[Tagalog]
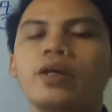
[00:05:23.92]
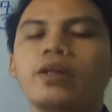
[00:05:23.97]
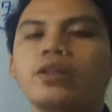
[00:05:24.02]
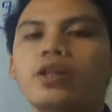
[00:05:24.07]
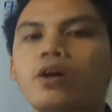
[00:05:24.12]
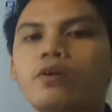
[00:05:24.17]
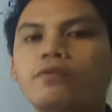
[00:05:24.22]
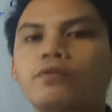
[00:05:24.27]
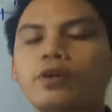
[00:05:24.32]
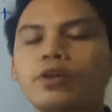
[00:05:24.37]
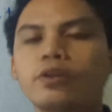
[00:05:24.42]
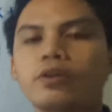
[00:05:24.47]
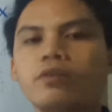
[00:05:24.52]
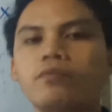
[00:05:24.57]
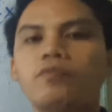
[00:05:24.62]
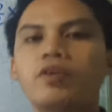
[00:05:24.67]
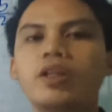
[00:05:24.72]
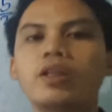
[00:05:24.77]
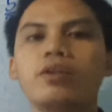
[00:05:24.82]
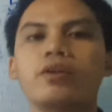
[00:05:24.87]
Now, for
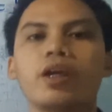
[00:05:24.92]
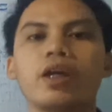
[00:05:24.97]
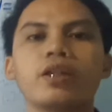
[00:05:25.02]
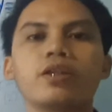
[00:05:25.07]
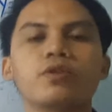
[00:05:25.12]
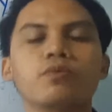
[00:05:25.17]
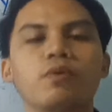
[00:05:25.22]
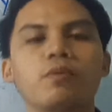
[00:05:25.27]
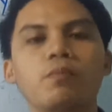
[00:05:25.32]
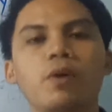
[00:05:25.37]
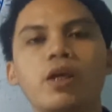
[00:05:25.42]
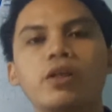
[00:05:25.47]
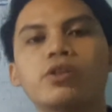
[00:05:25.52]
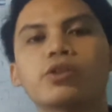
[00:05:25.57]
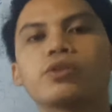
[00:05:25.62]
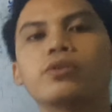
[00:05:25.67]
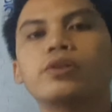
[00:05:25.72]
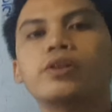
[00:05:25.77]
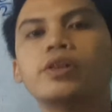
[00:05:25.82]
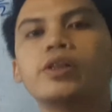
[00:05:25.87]
convenience, we make
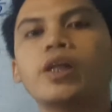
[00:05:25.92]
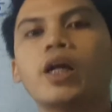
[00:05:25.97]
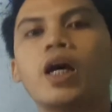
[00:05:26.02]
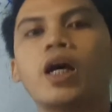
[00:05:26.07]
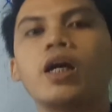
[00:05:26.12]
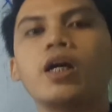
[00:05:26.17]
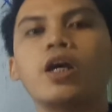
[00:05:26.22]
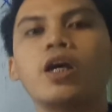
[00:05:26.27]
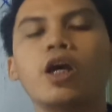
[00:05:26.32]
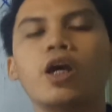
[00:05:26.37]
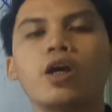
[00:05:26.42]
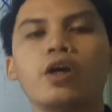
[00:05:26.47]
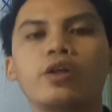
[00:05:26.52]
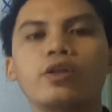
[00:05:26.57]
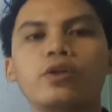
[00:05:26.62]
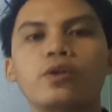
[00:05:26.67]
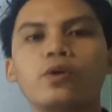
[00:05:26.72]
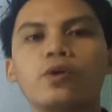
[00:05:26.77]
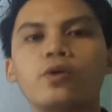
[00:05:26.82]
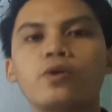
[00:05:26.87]
sure na
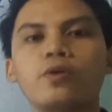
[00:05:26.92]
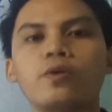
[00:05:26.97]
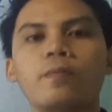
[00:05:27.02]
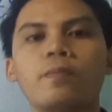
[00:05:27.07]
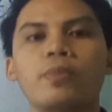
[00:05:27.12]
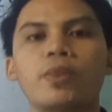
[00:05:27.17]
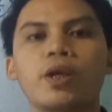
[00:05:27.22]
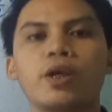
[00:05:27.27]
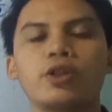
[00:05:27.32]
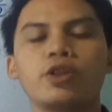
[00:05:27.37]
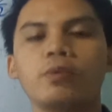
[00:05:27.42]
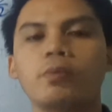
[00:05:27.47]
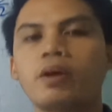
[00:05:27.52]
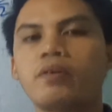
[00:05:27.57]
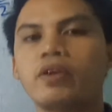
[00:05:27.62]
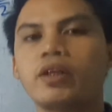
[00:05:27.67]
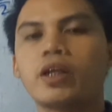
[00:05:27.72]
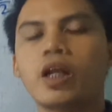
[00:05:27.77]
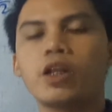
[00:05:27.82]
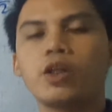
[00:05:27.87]
yung
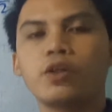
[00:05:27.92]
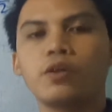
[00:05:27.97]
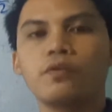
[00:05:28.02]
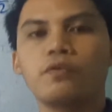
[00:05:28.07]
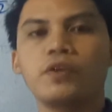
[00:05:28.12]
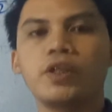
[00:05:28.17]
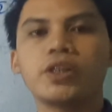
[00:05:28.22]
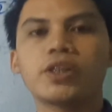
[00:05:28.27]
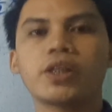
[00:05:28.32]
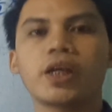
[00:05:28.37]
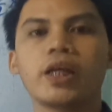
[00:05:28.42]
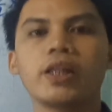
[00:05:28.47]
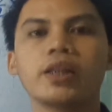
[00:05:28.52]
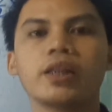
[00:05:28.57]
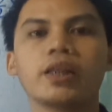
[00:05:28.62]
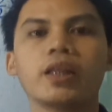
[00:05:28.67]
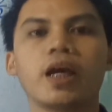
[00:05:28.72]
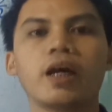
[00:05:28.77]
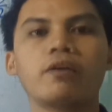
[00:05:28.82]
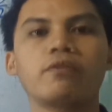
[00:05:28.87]
numerical
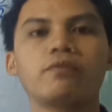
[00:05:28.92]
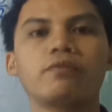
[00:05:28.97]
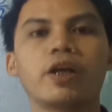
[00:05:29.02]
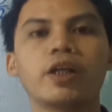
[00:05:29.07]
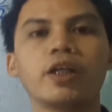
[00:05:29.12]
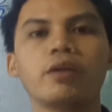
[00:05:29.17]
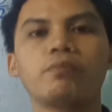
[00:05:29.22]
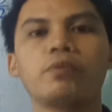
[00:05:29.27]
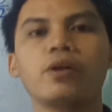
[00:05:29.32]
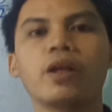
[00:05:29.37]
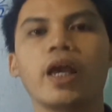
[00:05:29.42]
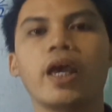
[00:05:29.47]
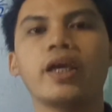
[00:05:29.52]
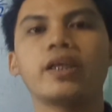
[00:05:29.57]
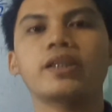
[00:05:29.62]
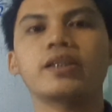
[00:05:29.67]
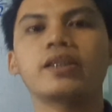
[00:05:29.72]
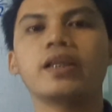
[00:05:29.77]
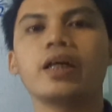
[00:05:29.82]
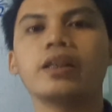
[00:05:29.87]
coefficient ng variable
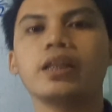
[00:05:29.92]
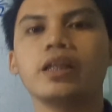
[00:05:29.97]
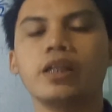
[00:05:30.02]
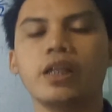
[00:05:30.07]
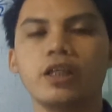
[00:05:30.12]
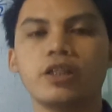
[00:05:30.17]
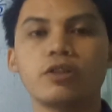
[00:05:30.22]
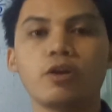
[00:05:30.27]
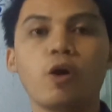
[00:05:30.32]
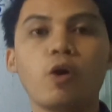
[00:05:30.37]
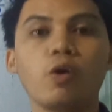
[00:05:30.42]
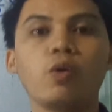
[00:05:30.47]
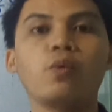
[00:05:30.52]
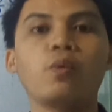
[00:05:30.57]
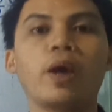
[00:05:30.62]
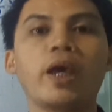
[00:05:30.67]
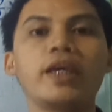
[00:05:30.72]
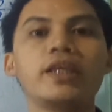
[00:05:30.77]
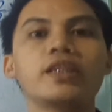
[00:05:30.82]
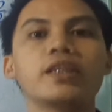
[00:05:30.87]
x natin is
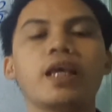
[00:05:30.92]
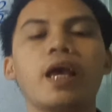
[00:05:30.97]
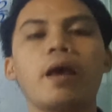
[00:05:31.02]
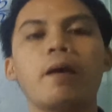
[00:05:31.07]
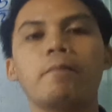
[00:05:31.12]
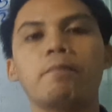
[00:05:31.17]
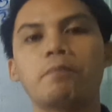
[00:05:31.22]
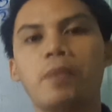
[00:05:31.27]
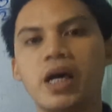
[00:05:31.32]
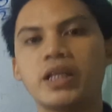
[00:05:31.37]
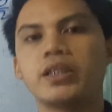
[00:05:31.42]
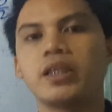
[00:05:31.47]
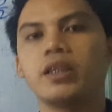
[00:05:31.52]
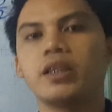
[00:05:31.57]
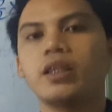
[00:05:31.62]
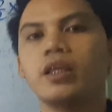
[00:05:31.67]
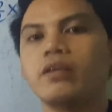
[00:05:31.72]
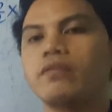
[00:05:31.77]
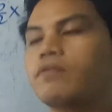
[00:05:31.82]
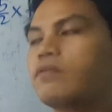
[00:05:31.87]
always
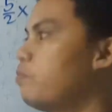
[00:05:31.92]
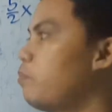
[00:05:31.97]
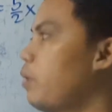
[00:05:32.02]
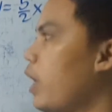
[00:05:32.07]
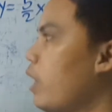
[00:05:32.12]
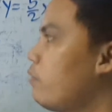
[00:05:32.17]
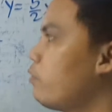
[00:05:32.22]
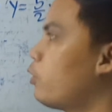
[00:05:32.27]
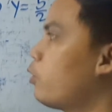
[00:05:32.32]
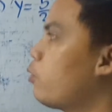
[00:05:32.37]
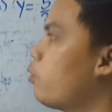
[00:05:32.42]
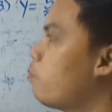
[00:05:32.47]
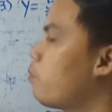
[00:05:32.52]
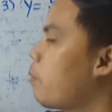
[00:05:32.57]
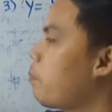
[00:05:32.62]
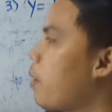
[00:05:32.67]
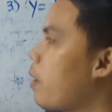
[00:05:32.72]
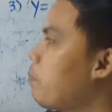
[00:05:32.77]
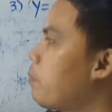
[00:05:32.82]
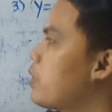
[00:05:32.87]
positive. Pero kung
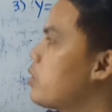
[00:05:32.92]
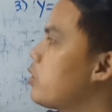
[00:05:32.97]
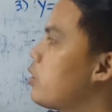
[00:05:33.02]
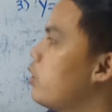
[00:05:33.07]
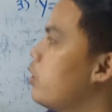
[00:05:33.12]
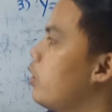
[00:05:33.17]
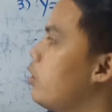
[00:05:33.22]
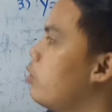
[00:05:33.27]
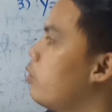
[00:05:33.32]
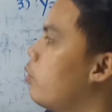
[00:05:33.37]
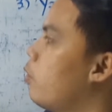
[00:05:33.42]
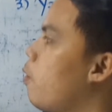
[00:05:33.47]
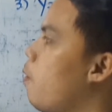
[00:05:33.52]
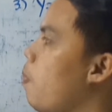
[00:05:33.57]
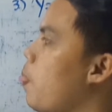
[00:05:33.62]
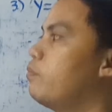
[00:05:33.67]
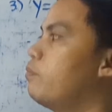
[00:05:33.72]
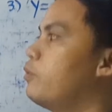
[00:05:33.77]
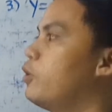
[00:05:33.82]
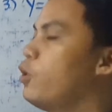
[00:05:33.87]
mapapansin ninyo,
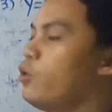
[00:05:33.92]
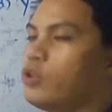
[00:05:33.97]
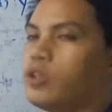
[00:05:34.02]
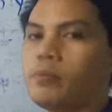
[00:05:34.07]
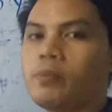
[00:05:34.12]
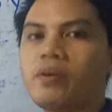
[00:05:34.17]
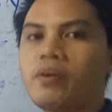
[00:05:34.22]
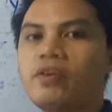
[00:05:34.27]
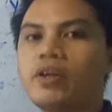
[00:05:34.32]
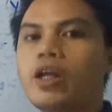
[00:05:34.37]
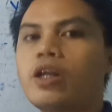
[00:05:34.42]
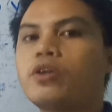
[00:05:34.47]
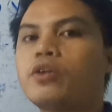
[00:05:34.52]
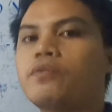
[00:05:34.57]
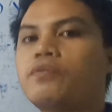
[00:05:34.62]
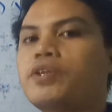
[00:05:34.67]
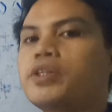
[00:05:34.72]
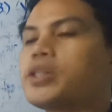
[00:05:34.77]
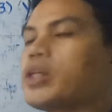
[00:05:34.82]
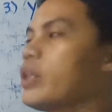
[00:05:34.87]
yung numerical
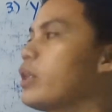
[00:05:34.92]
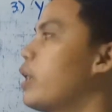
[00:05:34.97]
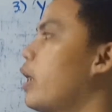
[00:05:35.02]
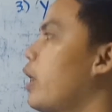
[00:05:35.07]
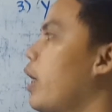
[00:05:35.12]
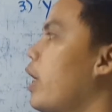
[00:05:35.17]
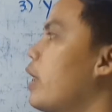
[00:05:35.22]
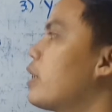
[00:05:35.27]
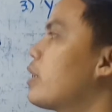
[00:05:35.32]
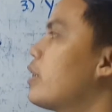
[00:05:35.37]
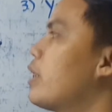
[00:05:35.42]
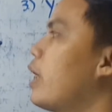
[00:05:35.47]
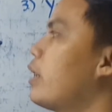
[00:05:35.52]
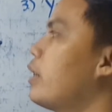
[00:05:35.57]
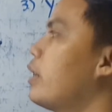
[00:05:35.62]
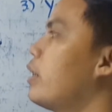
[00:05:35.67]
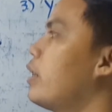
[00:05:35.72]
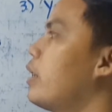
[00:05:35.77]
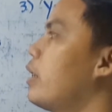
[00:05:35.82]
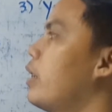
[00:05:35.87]
coefficient ng x
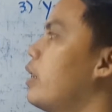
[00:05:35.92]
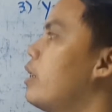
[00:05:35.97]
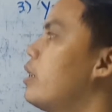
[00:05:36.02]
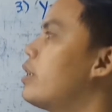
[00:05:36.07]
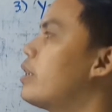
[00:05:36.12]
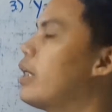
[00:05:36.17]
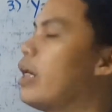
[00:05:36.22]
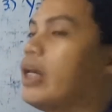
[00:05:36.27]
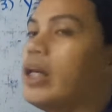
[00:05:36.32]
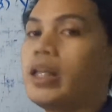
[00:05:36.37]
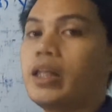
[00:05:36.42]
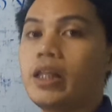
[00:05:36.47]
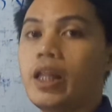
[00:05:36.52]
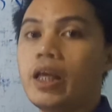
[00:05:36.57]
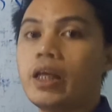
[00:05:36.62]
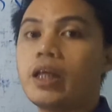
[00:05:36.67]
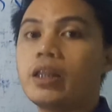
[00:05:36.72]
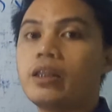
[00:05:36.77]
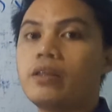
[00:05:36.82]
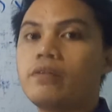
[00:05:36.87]
natin is
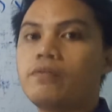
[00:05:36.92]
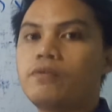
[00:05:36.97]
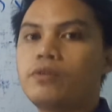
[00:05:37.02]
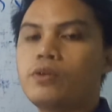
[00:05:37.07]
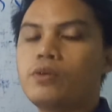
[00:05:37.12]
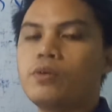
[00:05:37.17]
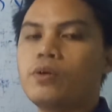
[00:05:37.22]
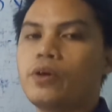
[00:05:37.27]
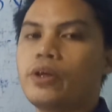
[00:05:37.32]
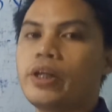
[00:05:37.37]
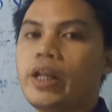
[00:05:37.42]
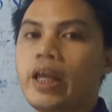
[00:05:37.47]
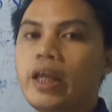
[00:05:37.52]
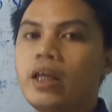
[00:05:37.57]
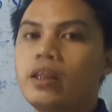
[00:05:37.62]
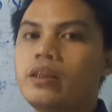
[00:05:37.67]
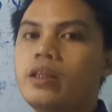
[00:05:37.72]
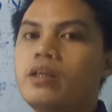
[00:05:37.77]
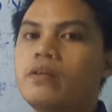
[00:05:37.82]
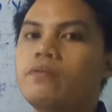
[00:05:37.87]
negative 2 or
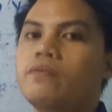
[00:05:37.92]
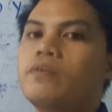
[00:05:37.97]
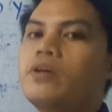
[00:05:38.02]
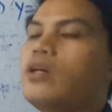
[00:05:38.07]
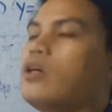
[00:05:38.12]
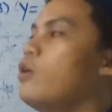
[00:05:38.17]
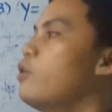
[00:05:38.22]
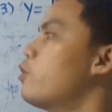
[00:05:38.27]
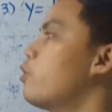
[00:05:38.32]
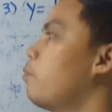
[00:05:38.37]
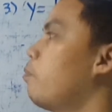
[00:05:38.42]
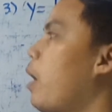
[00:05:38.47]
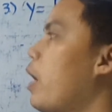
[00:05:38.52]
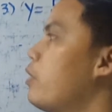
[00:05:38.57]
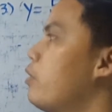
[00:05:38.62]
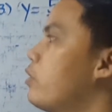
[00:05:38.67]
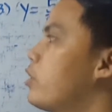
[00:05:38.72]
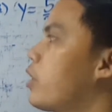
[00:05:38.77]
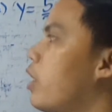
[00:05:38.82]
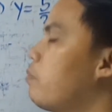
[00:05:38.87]
negative. So,
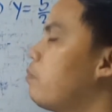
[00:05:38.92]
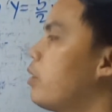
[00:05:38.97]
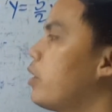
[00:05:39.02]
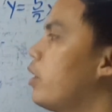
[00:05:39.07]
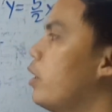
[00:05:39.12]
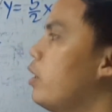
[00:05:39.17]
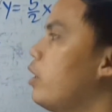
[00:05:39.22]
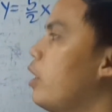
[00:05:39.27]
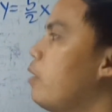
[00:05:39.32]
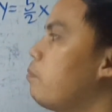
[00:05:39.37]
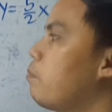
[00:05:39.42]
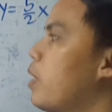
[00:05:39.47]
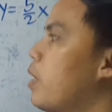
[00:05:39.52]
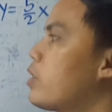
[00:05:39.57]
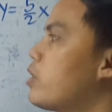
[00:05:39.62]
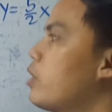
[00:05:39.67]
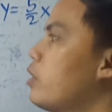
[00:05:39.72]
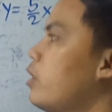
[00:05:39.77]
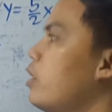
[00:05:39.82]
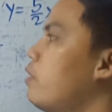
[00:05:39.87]
paano siya magiging
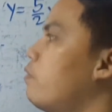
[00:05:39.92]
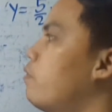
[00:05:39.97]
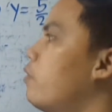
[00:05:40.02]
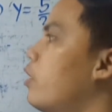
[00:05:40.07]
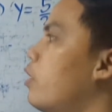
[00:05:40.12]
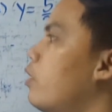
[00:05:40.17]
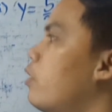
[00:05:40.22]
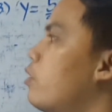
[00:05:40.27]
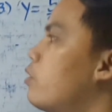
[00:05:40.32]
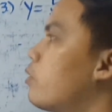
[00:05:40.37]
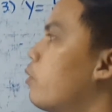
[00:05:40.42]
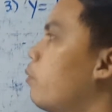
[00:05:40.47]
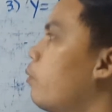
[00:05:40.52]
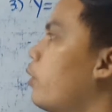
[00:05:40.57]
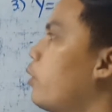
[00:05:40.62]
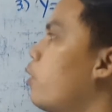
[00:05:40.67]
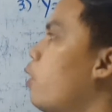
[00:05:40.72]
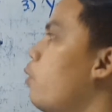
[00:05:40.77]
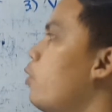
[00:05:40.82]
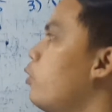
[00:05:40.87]
positive? So,
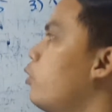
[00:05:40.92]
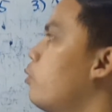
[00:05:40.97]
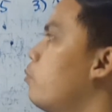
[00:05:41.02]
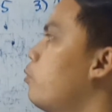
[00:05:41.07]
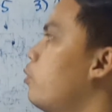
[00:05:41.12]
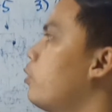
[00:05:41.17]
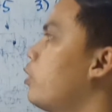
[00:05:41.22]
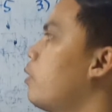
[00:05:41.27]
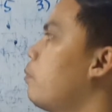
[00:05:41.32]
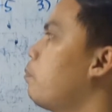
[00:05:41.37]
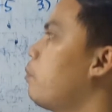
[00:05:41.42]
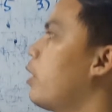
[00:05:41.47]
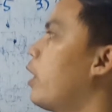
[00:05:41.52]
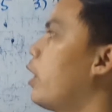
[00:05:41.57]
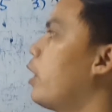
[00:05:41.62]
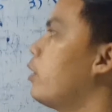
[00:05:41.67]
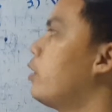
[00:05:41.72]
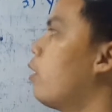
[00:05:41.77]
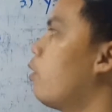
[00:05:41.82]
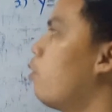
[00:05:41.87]
we're going to
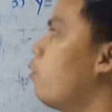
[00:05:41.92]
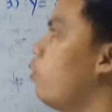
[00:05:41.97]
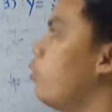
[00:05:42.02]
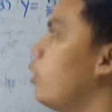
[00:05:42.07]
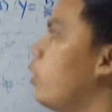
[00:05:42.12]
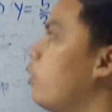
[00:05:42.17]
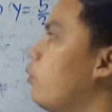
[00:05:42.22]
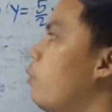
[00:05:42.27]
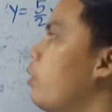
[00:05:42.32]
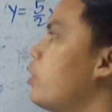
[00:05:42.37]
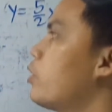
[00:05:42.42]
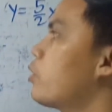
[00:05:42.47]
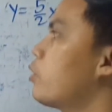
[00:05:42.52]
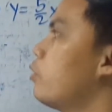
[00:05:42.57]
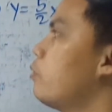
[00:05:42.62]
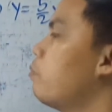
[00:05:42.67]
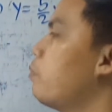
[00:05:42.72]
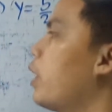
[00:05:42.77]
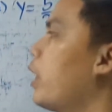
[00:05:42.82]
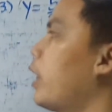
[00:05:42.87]
multiply the whole
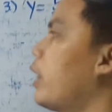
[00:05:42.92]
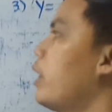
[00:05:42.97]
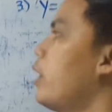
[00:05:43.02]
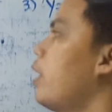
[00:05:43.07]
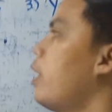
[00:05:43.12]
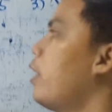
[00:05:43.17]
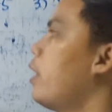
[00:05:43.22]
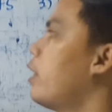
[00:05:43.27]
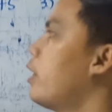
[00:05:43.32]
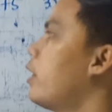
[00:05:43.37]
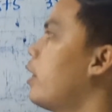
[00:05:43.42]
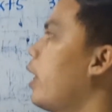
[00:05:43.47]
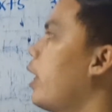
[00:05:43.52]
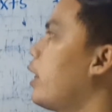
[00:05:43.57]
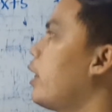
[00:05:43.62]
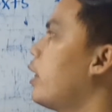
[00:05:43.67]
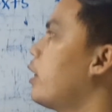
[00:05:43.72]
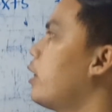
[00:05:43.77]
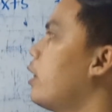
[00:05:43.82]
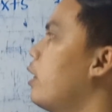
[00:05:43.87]
equation by
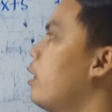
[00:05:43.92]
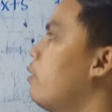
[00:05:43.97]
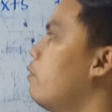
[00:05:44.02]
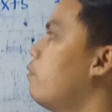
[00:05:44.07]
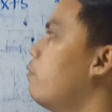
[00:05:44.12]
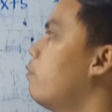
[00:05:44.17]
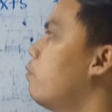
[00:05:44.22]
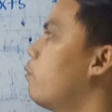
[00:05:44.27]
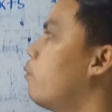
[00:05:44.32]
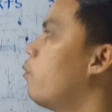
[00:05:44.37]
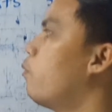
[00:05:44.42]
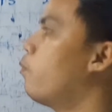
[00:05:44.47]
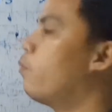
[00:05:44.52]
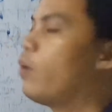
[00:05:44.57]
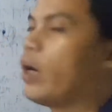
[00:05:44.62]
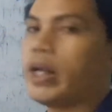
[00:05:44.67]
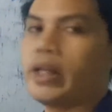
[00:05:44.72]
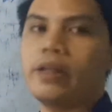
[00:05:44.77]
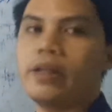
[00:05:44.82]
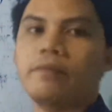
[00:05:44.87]
negative
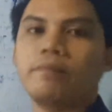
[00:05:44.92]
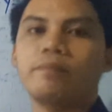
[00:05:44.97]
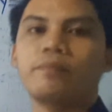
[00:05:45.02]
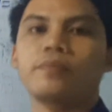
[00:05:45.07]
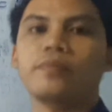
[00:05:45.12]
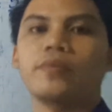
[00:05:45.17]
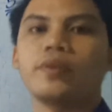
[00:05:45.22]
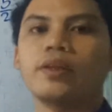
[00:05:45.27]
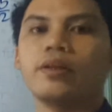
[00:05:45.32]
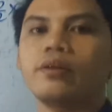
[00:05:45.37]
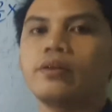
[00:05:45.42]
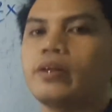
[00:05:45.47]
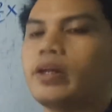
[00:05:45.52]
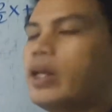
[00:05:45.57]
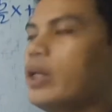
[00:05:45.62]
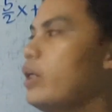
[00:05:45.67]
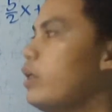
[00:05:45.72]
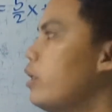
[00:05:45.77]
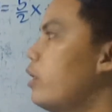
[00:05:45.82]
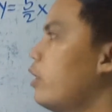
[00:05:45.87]
1.
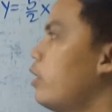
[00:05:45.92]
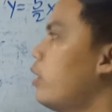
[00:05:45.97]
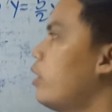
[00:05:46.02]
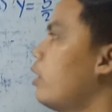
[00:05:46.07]
Okay?